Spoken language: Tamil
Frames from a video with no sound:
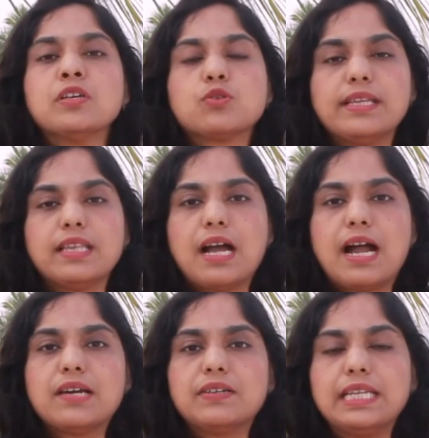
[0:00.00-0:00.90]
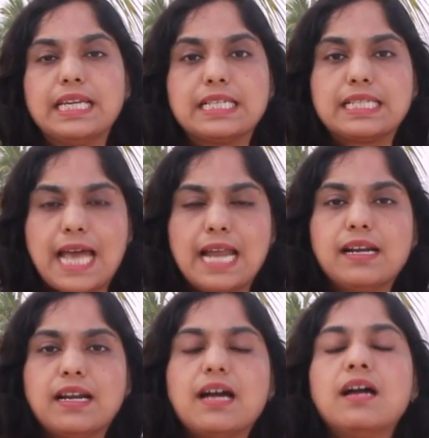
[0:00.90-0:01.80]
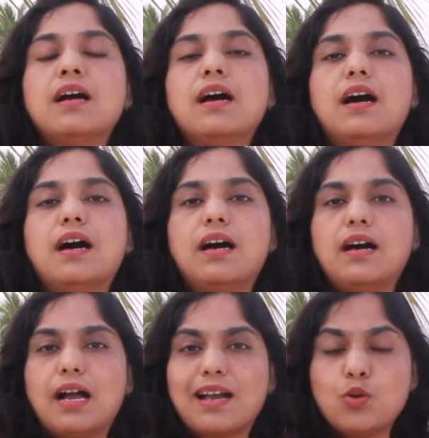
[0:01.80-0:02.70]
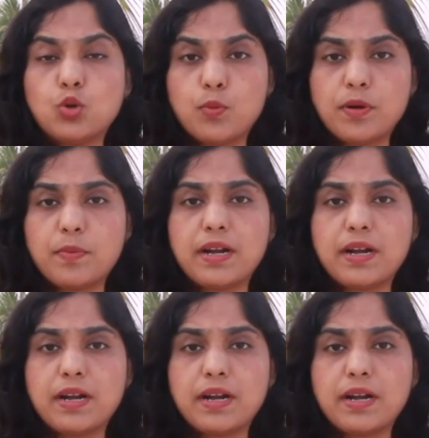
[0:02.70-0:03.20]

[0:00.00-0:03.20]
ஸோ இந்த கார்டை வந்து நீங்கள் ஸ்டாண்டர்டாக அக்கௌண்ட் ஓப்பன்